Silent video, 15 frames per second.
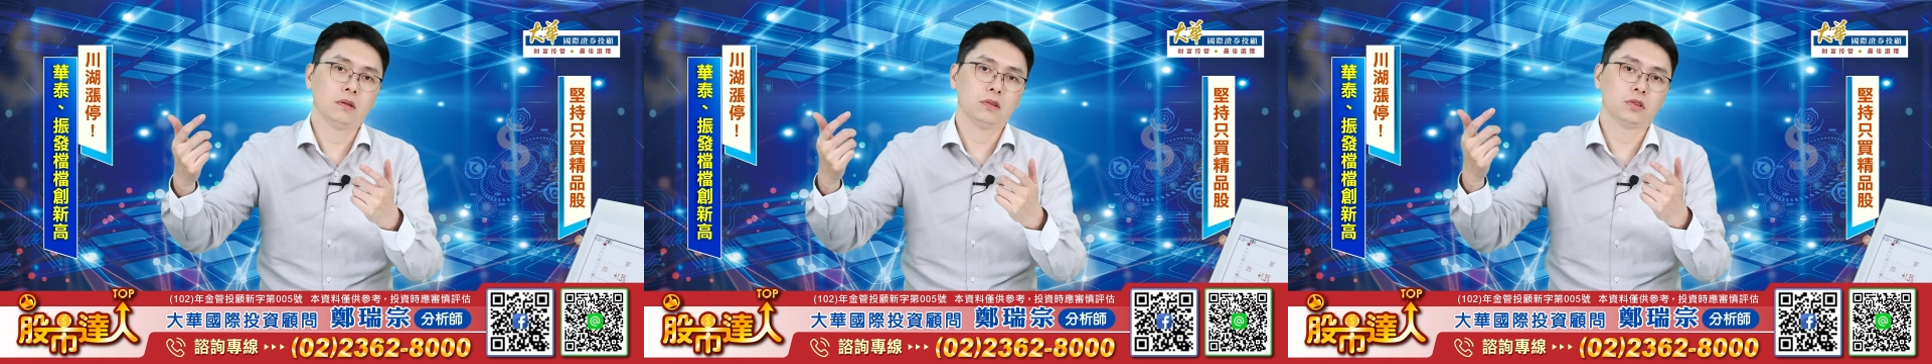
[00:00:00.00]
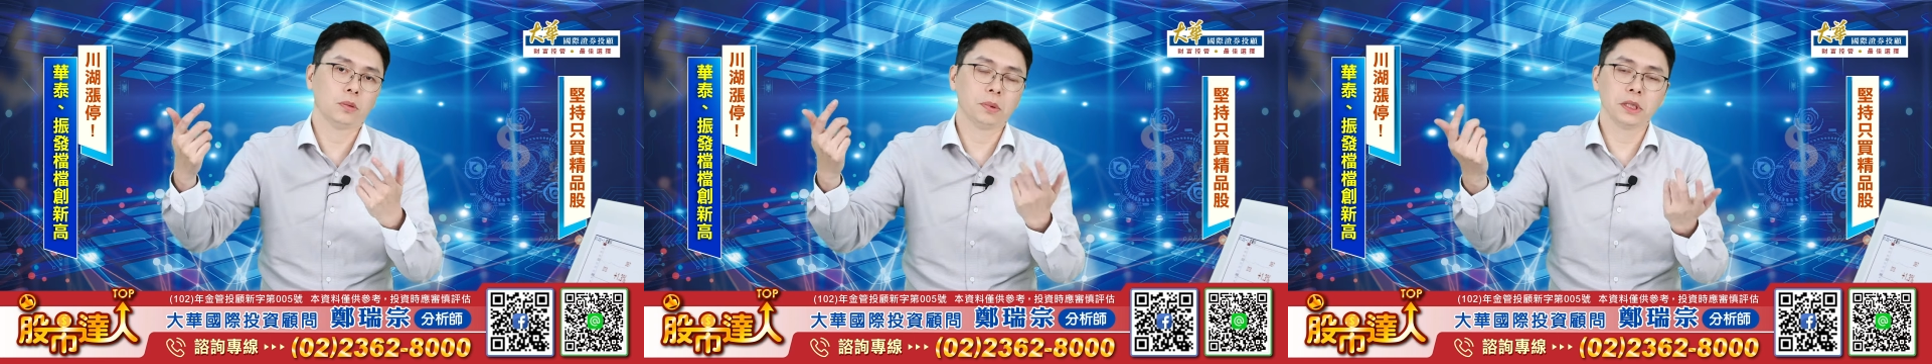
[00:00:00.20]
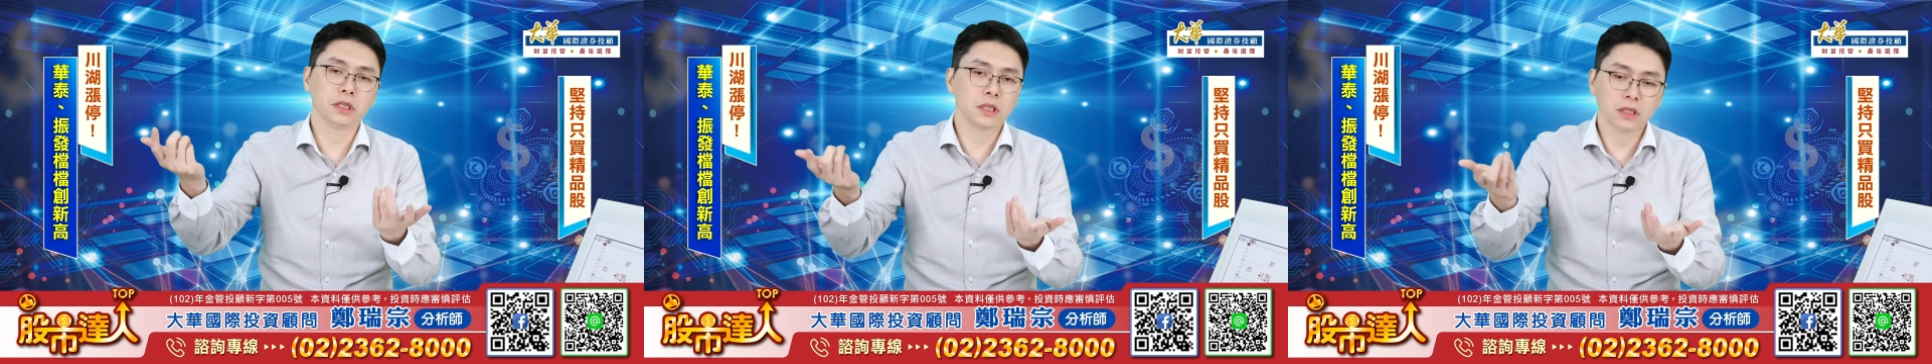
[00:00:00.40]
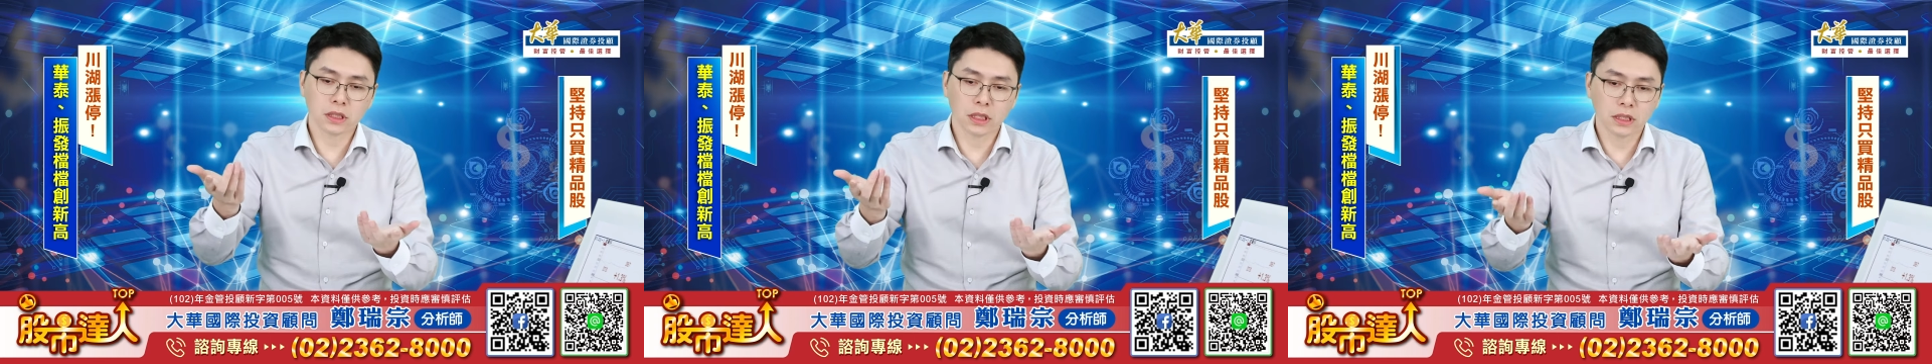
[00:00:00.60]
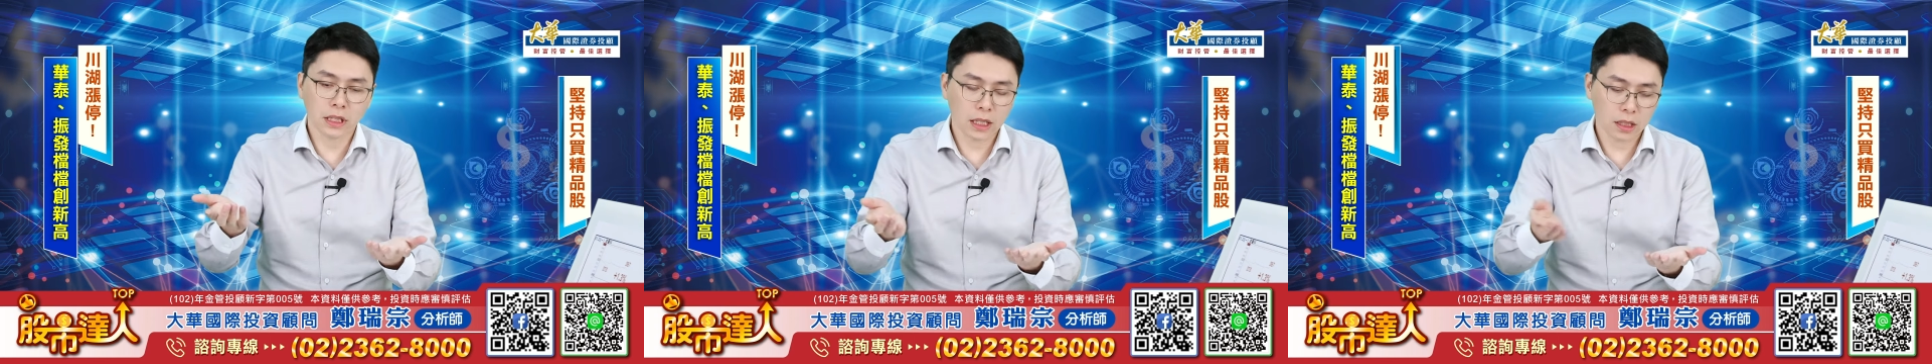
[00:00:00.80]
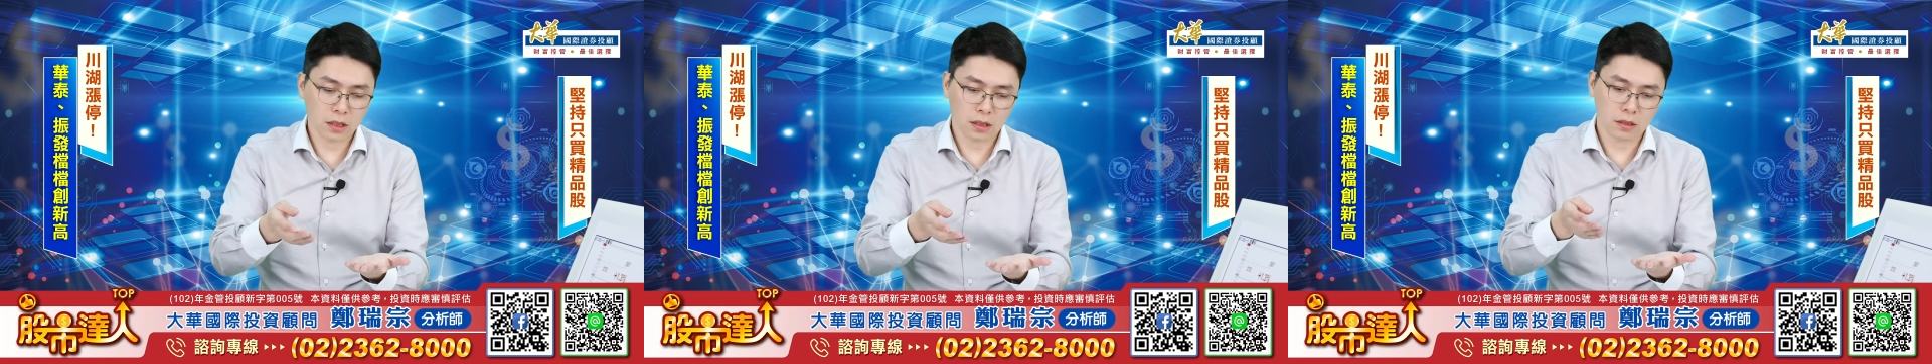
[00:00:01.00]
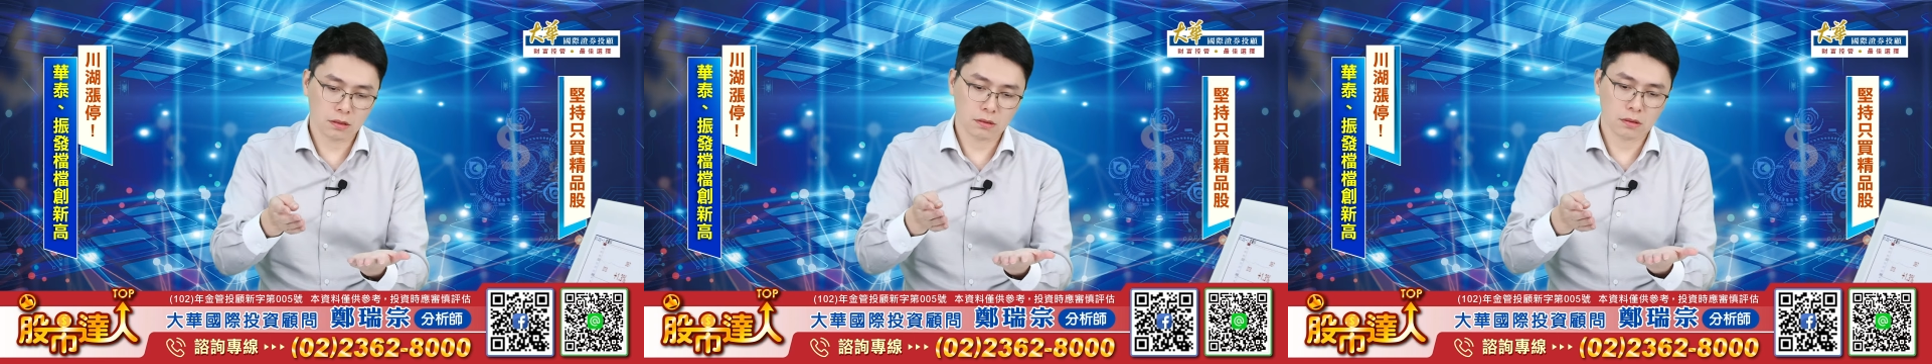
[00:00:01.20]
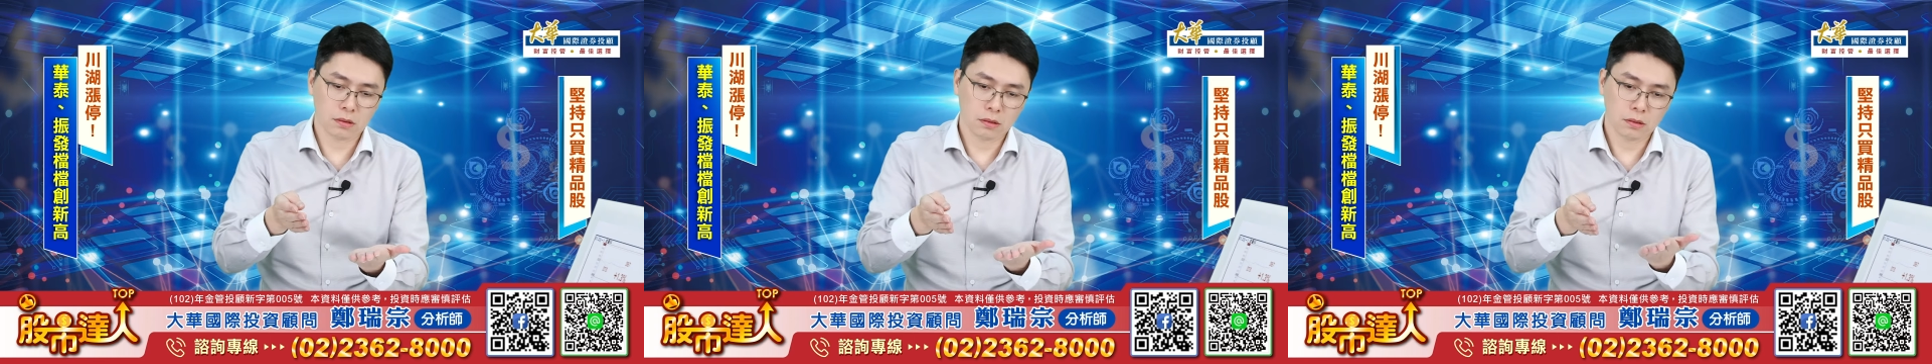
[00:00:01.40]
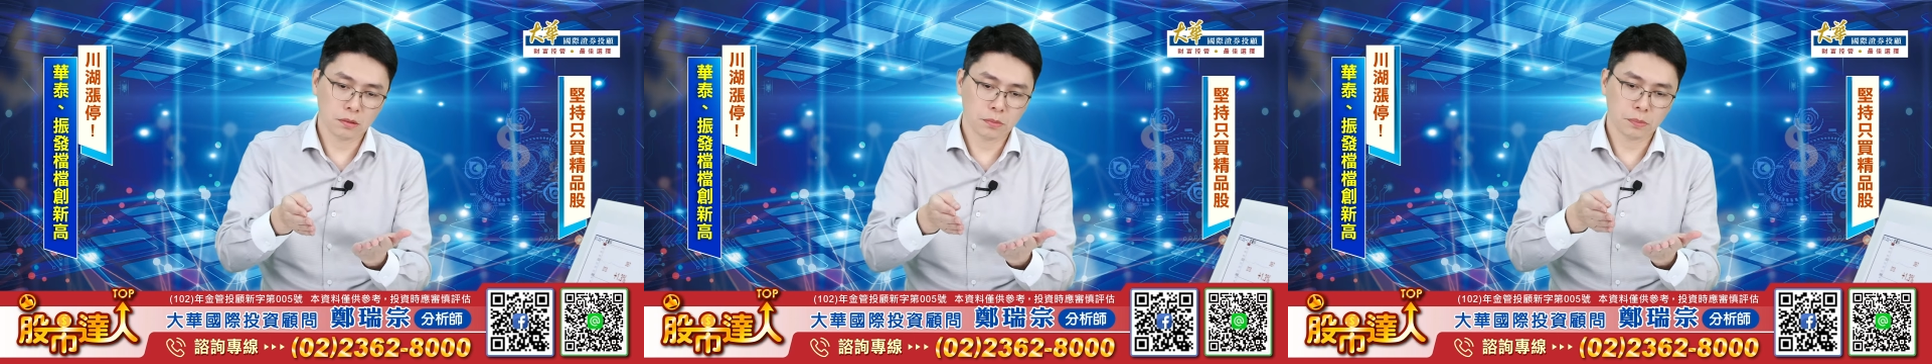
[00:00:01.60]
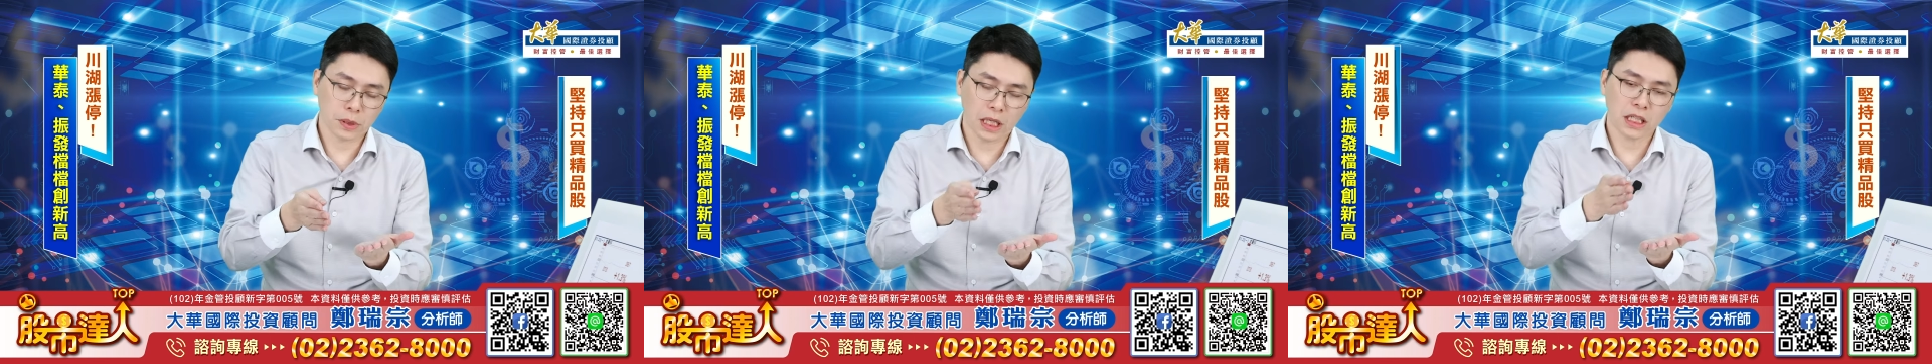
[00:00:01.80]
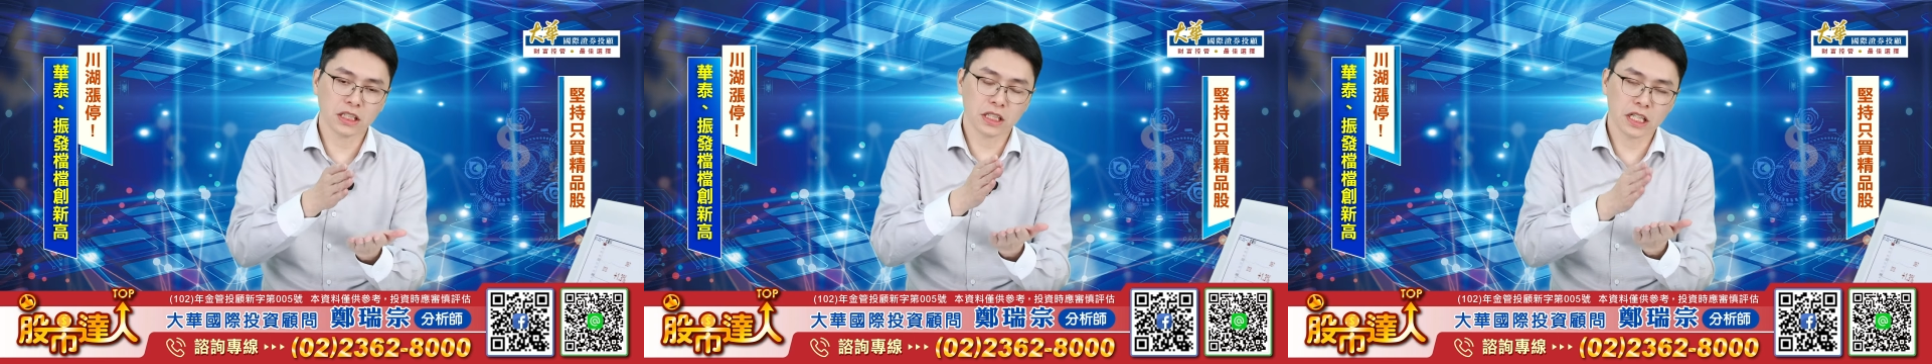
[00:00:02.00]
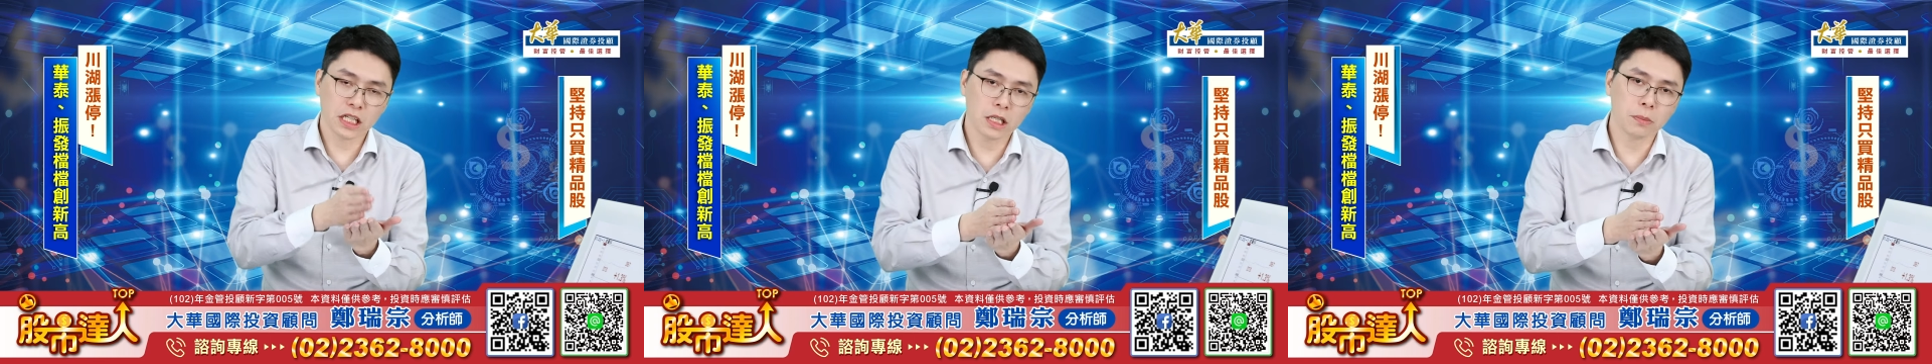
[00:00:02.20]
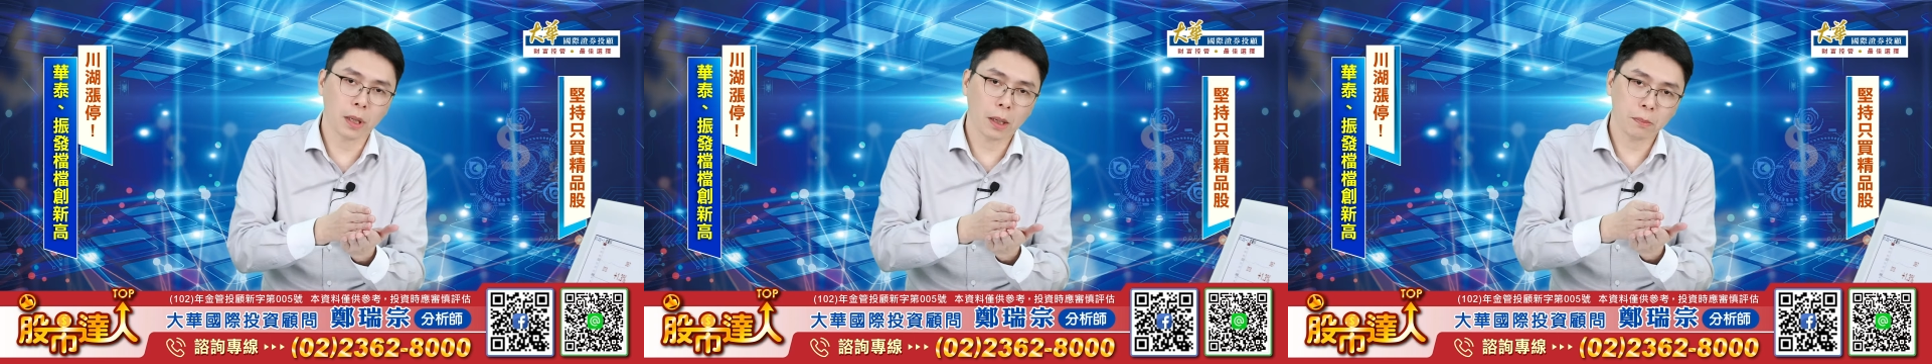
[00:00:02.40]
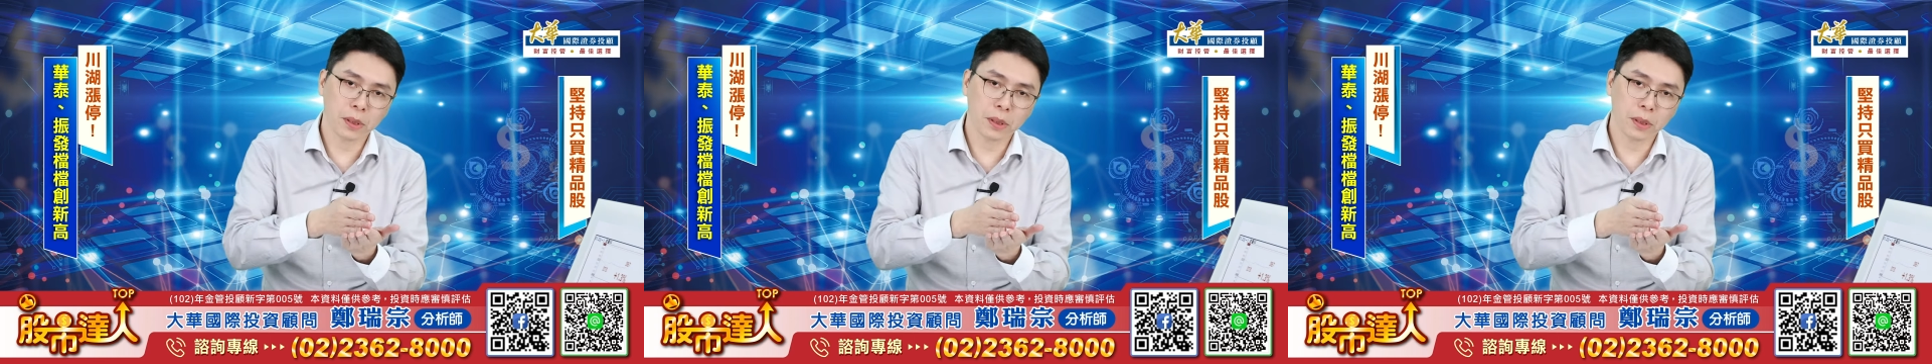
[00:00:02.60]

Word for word: 就变成现在的，本来是一嘛，